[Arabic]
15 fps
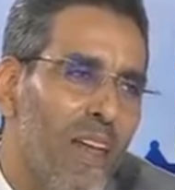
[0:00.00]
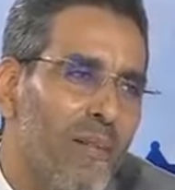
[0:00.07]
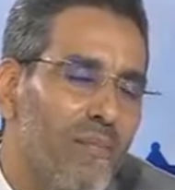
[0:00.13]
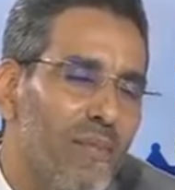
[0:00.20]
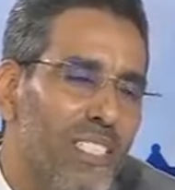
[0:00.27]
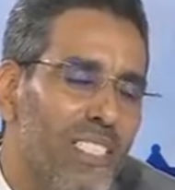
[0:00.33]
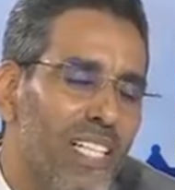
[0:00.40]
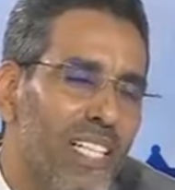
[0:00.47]

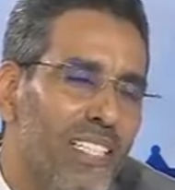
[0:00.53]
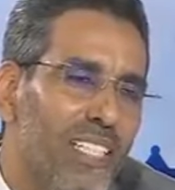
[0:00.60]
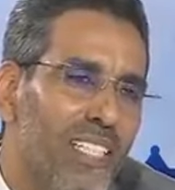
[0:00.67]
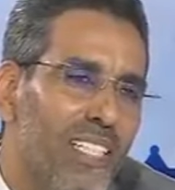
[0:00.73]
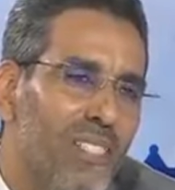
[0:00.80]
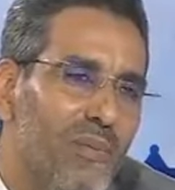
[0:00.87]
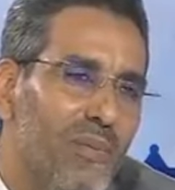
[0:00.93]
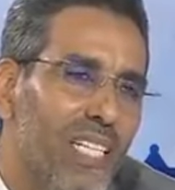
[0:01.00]
مشات
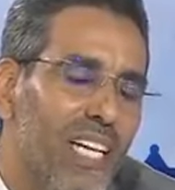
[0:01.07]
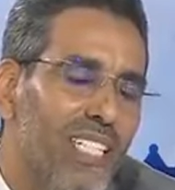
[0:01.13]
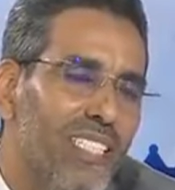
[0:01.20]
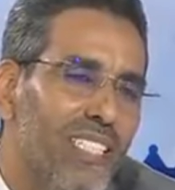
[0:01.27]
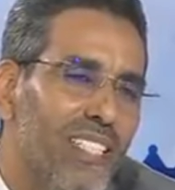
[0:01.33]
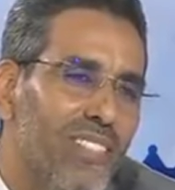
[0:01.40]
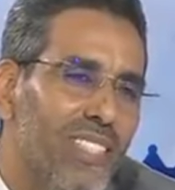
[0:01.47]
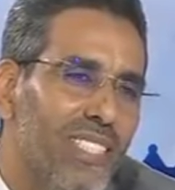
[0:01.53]
300
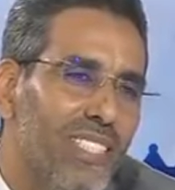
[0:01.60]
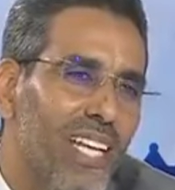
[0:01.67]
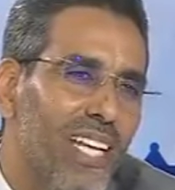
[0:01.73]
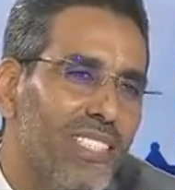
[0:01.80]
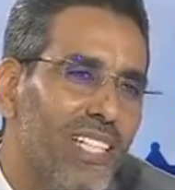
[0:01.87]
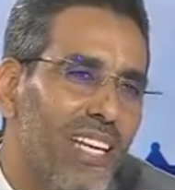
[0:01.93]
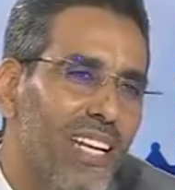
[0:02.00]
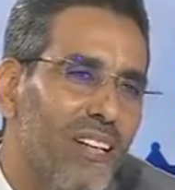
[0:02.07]
عندنا
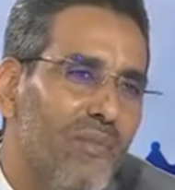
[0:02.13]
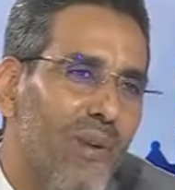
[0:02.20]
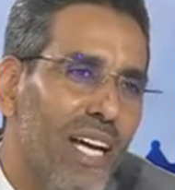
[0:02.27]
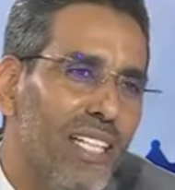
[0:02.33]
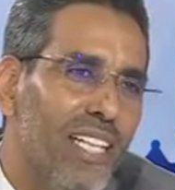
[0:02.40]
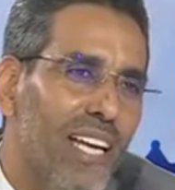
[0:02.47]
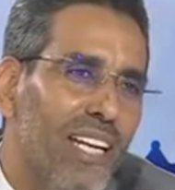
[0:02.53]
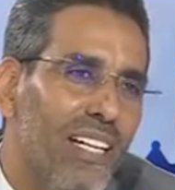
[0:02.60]
16
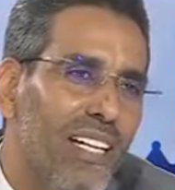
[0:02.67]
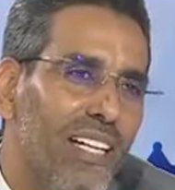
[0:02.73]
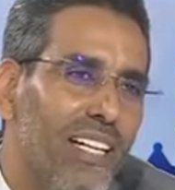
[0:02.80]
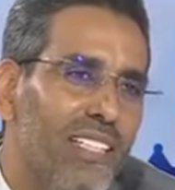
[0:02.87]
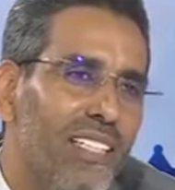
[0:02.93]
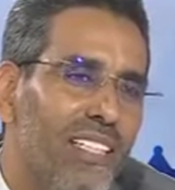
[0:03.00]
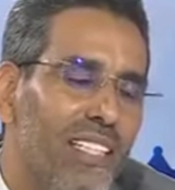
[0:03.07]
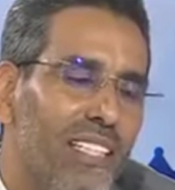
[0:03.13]
محضر
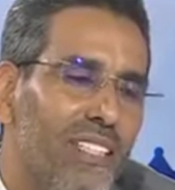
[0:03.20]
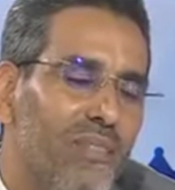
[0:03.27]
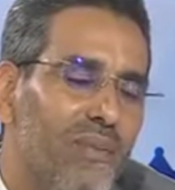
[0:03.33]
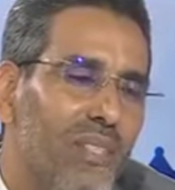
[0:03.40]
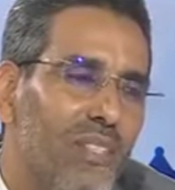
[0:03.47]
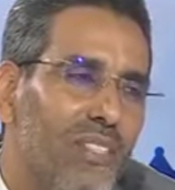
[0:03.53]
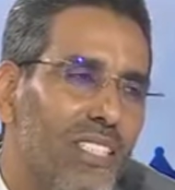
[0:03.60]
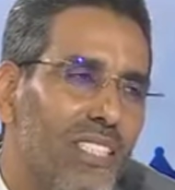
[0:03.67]
ديك
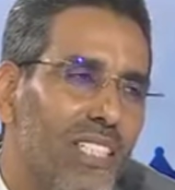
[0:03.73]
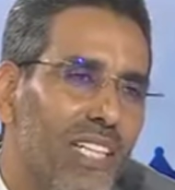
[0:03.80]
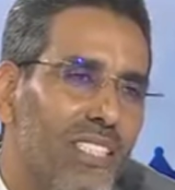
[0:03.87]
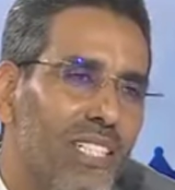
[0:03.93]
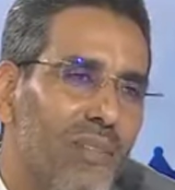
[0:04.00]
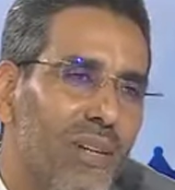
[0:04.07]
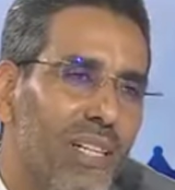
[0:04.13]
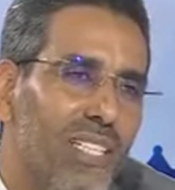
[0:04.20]

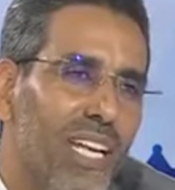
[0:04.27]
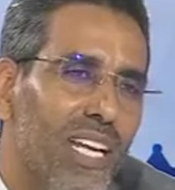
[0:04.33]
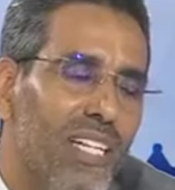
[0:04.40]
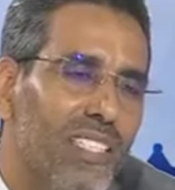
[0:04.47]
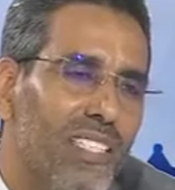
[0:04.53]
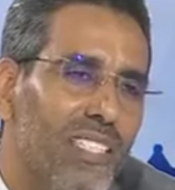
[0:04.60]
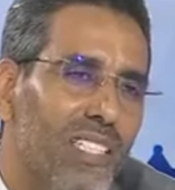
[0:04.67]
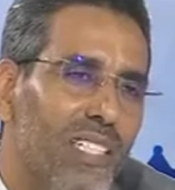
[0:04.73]
316 محضر
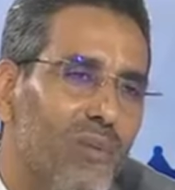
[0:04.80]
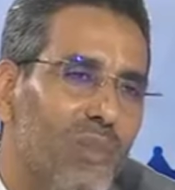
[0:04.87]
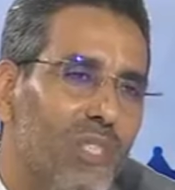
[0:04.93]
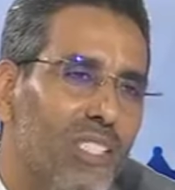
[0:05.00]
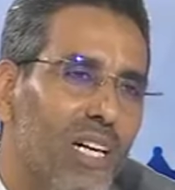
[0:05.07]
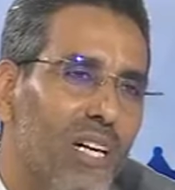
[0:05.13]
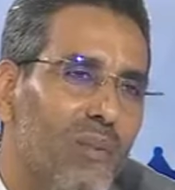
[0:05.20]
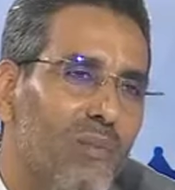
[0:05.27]
رجعت على
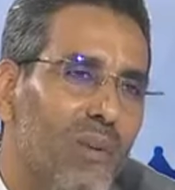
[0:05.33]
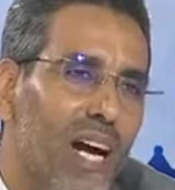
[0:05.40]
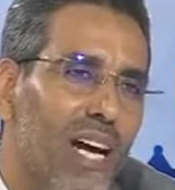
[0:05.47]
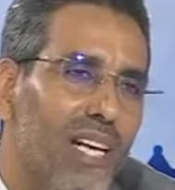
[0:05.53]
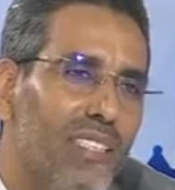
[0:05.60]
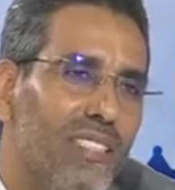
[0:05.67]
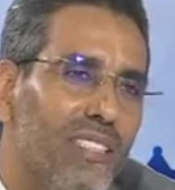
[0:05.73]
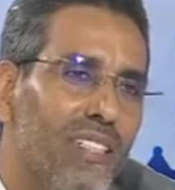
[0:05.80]
متهم
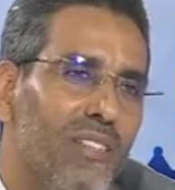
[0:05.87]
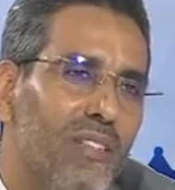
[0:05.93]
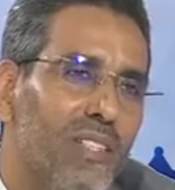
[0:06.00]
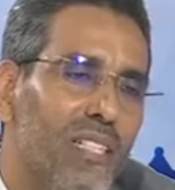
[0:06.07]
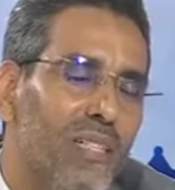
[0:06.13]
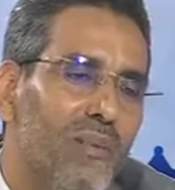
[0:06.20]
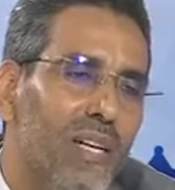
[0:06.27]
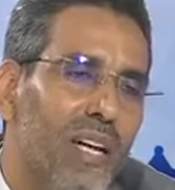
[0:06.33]
واحد
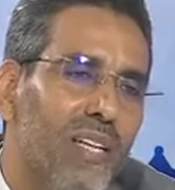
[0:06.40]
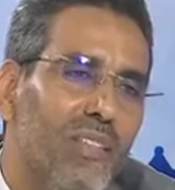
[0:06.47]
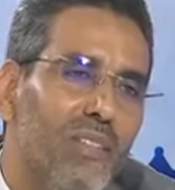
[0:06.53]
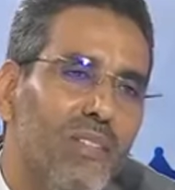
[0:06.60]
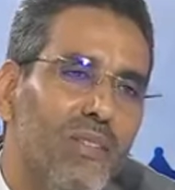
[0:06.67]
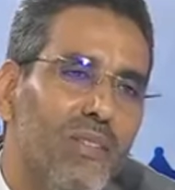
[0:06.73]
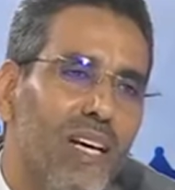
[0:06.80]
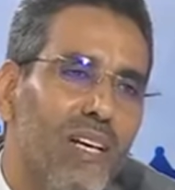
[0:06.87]
وعقب قاعد
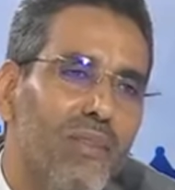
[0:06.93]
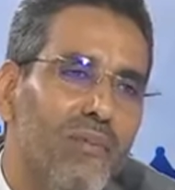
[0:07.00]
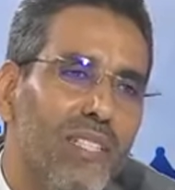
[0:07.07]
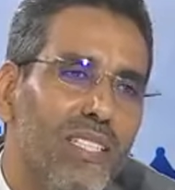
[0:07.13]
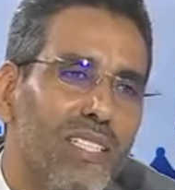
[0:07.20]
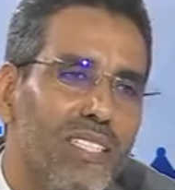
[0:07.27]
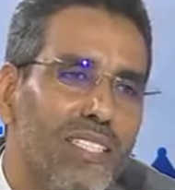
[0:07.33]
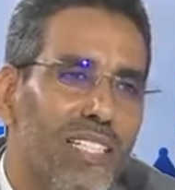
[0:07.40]
هو هم
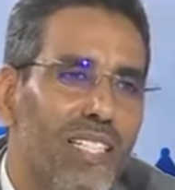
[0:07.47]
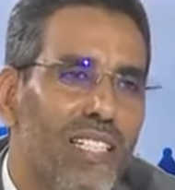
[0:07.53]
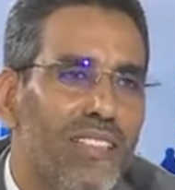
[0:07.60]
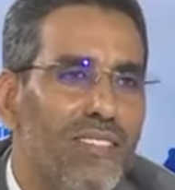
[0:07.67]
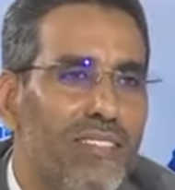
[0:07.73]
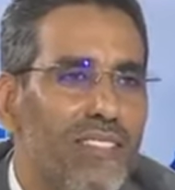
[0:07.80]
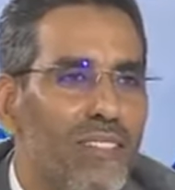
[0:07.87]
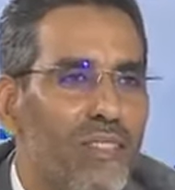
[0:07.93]
اللي
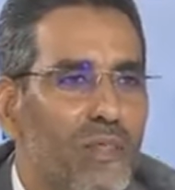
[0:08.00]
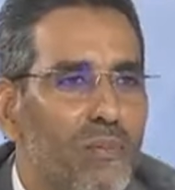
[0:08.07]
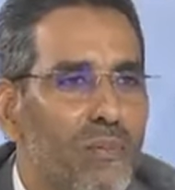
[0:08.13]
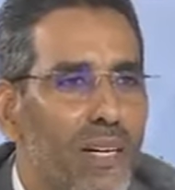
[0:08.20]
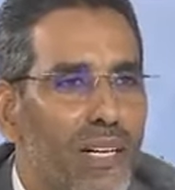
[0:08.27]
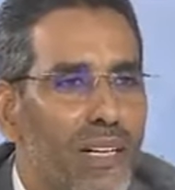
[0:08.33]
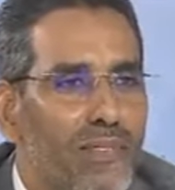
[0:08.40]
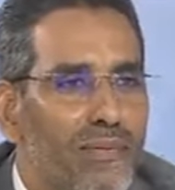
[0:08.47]
يزقنا في
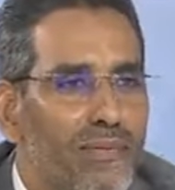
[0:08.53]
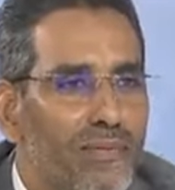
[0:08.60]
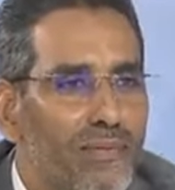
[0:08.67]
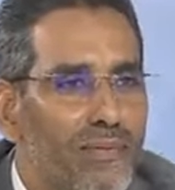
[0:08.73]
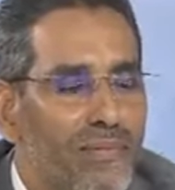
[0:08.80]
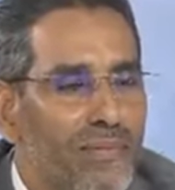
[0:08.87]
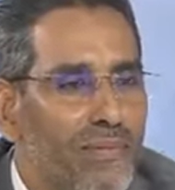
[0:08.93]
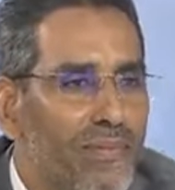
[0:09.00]
اوروبا.
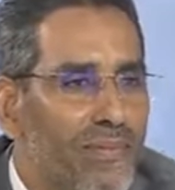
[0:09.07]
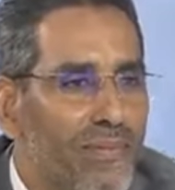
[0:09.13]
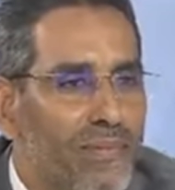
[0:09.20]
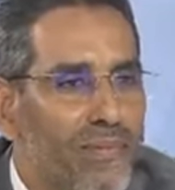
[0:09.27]
طيب آه،